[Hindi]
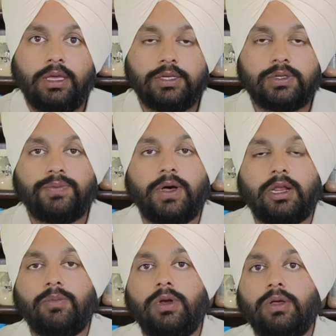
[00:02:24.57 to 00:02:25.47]
इस
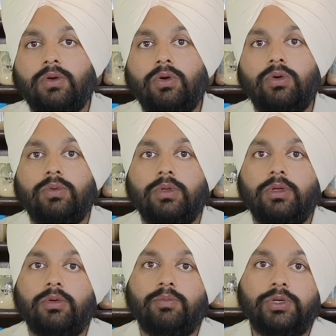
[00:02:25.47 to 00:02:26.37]
फार्मूले को
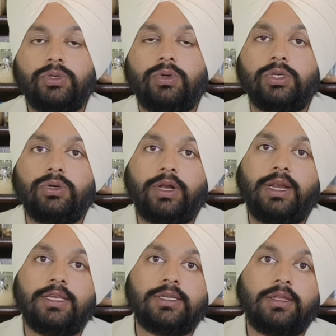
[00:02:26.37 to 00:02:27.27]
बुज़ुर्ग जोड़े
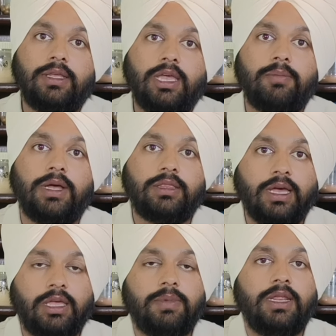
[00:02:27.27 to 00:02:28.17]
ले सकते हैं
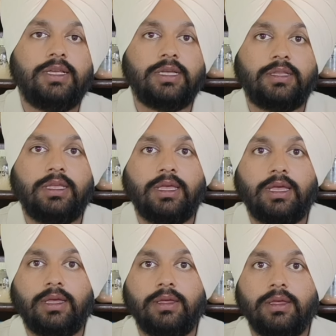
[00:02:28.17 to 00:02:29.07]
माताएं भी ले सकती
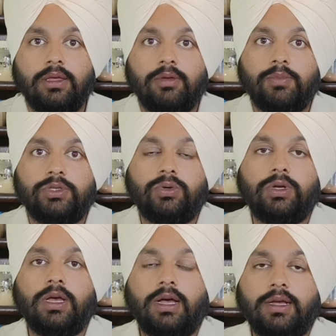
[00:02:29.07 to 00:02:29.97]
हैं
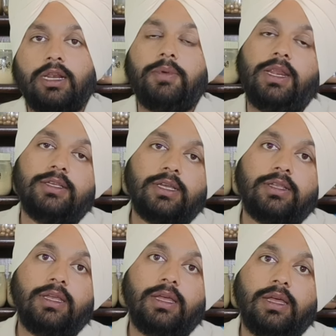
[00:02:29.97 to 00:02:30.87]
बुज़ुर्ग अंकल भी ले
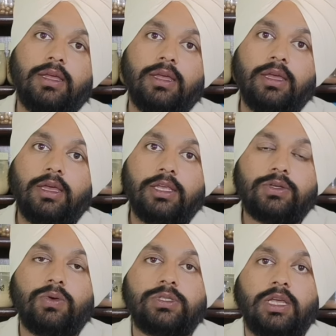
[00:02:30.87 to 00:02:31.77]
सकते हैं
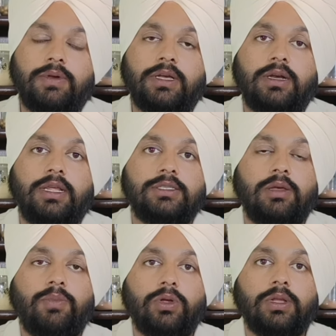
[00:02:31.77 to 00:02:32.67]
इसको सेवन करने
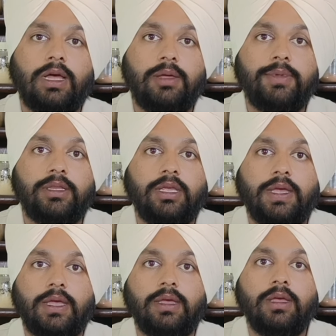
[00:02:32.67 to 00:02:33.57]
से बहुत लाभ मिलते
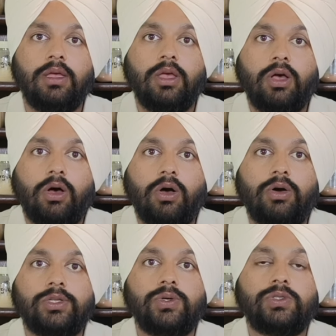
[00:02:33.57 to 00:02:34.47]
हैं
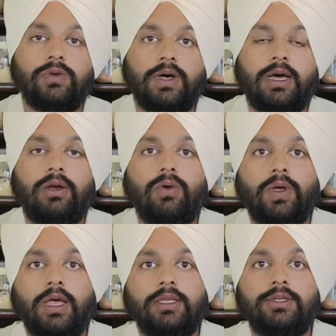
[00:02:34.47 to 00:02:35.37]
और जो जवान लोग
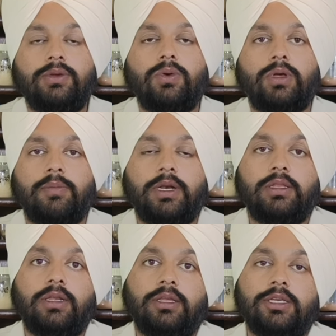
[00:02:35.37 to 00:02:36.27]
हैं जिनको कमर
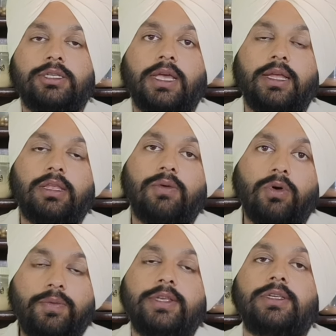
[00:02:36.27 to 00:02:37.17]
दर्द की शिकायत है
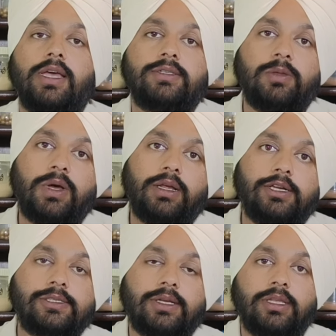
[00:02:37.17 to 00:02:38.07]
वो भी इसका इस्तेमाल
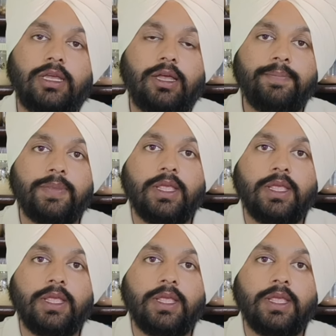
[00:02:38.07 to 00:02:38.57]
कर सकते हैं